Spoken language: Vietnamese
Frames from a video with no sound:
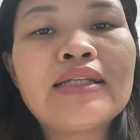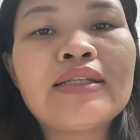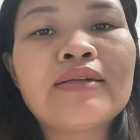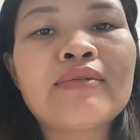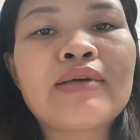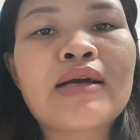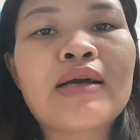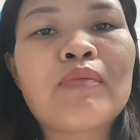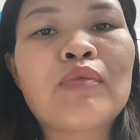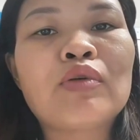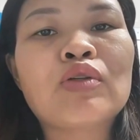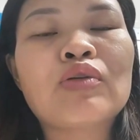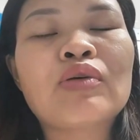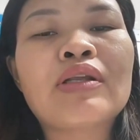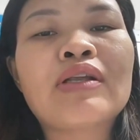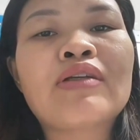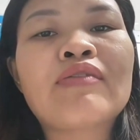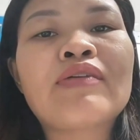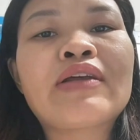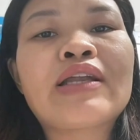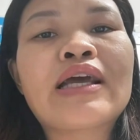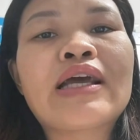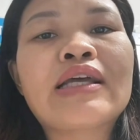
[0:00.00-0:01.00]
ngoại một tuần
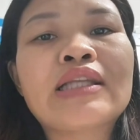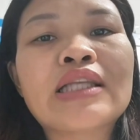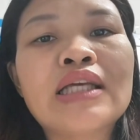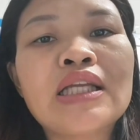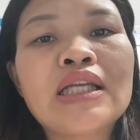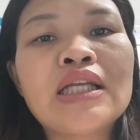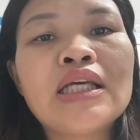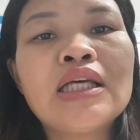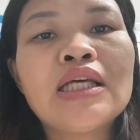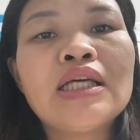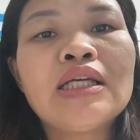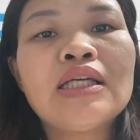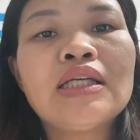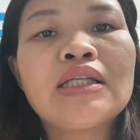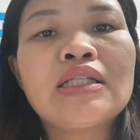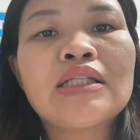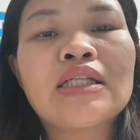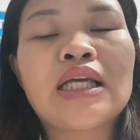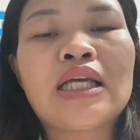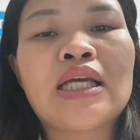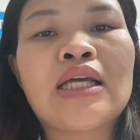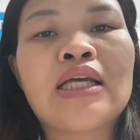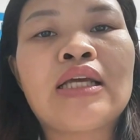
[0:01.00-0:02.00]
nó viên là hai tiết
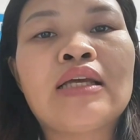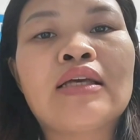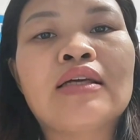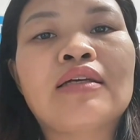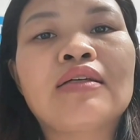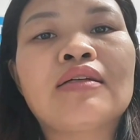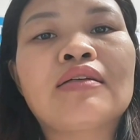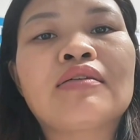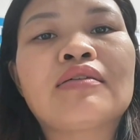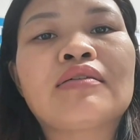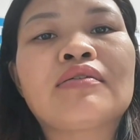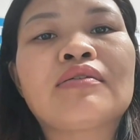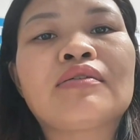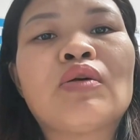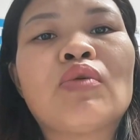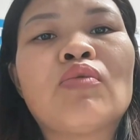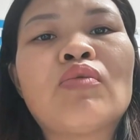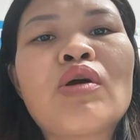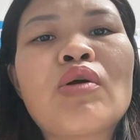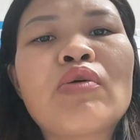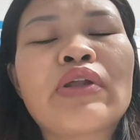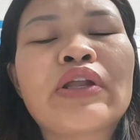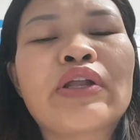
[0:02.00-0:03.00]
thì cũng
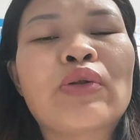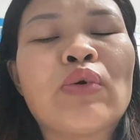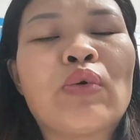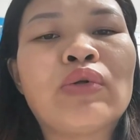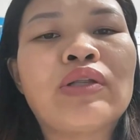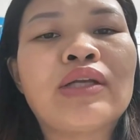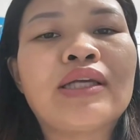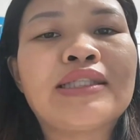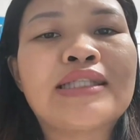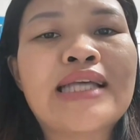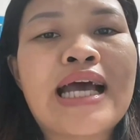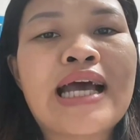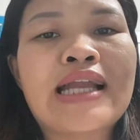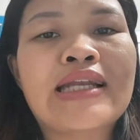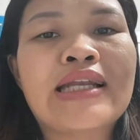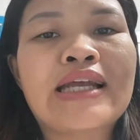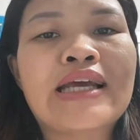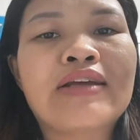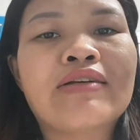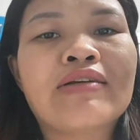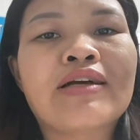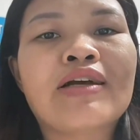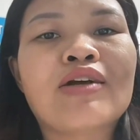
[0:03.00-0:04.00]
không thấy đủ thời gian
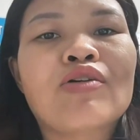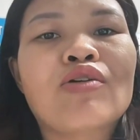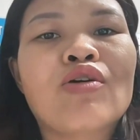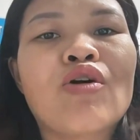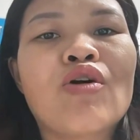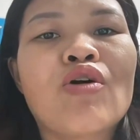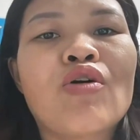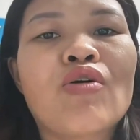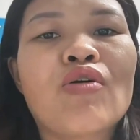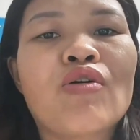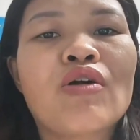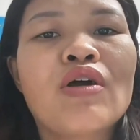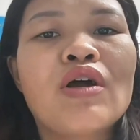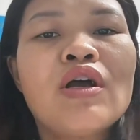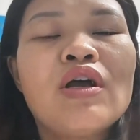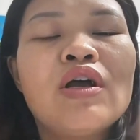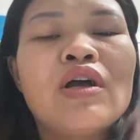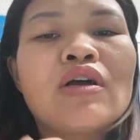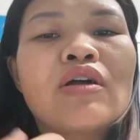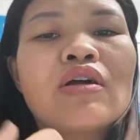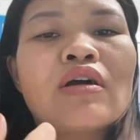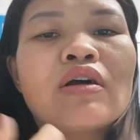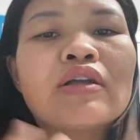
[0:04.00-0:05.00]
để cho các cô
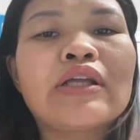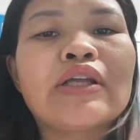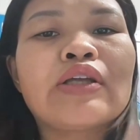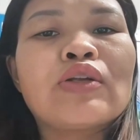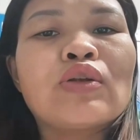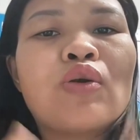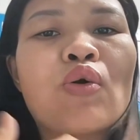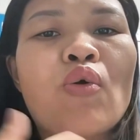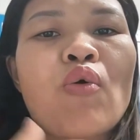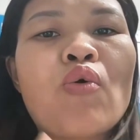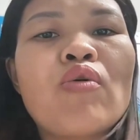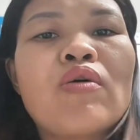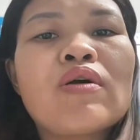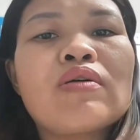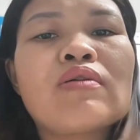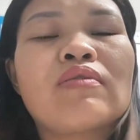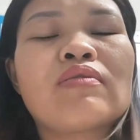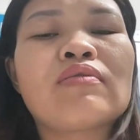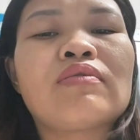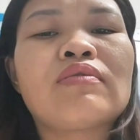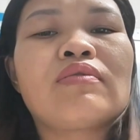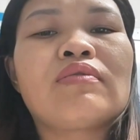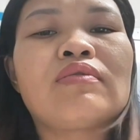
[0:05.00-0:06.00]
có thể đủ
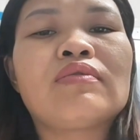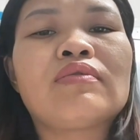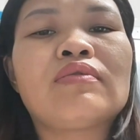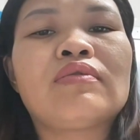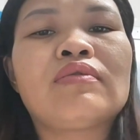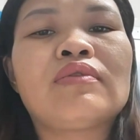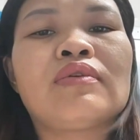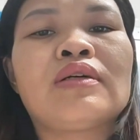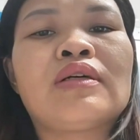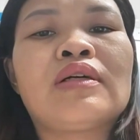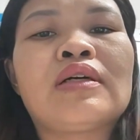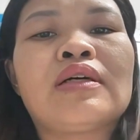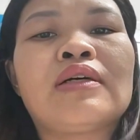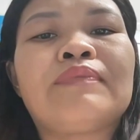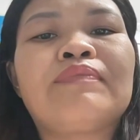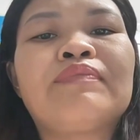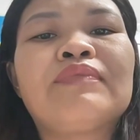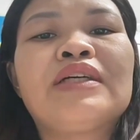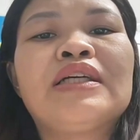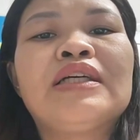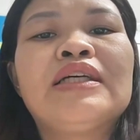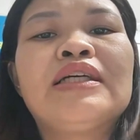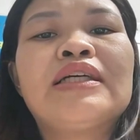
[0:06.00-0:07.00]
uh,
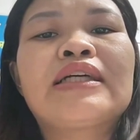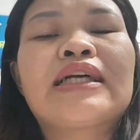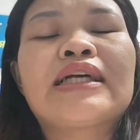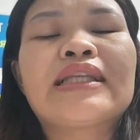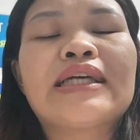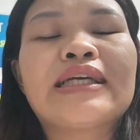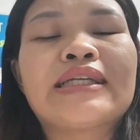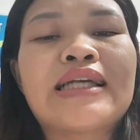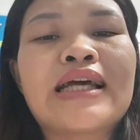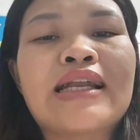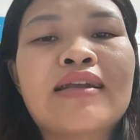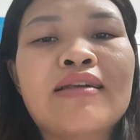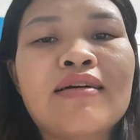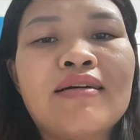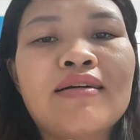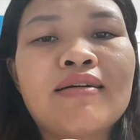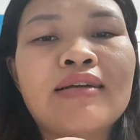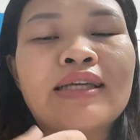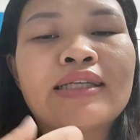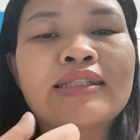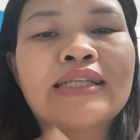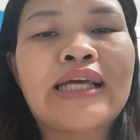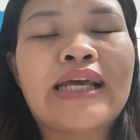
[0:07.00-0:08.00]
cái thời gian đó
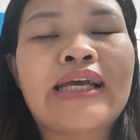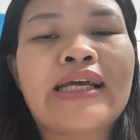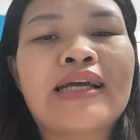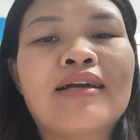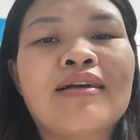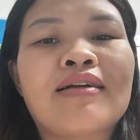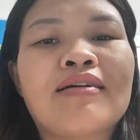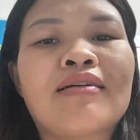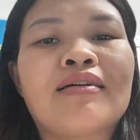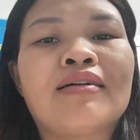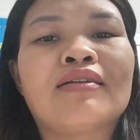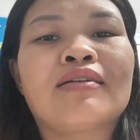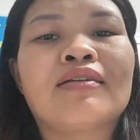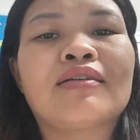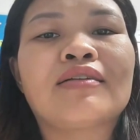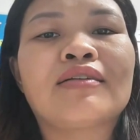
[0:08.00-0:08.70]
để dạy các con